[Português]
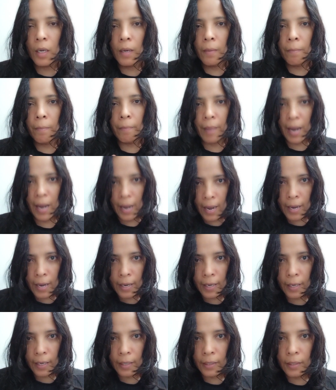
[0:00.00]

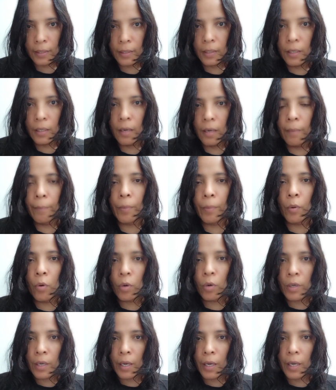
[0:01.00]
marca.
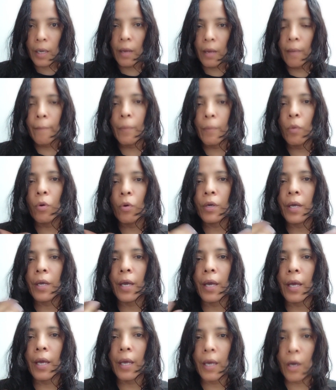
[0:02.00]
Por quê?
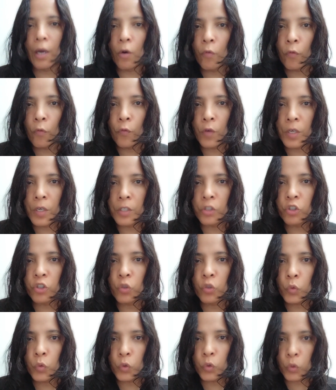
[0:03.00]
Porque eu fiz
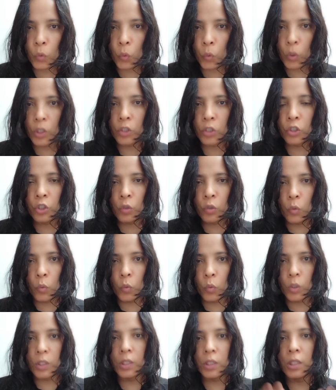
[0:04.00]
junções de
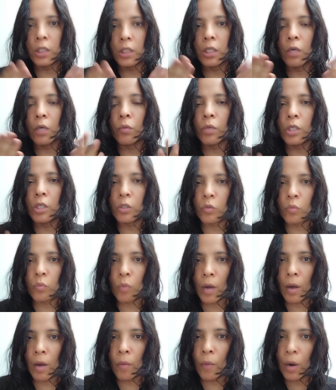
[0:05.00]
cores. Então,
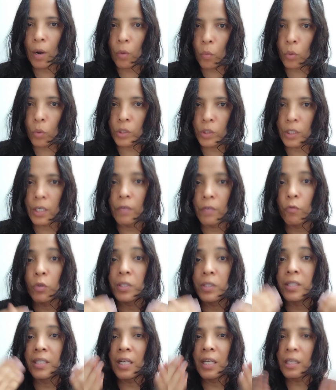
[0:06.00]
isso é uma coisa que
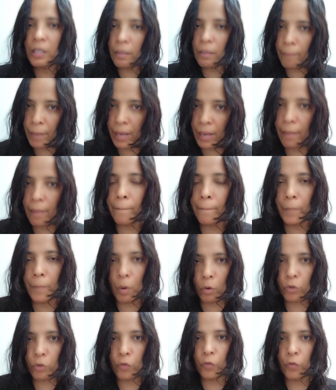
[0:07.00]
você também pode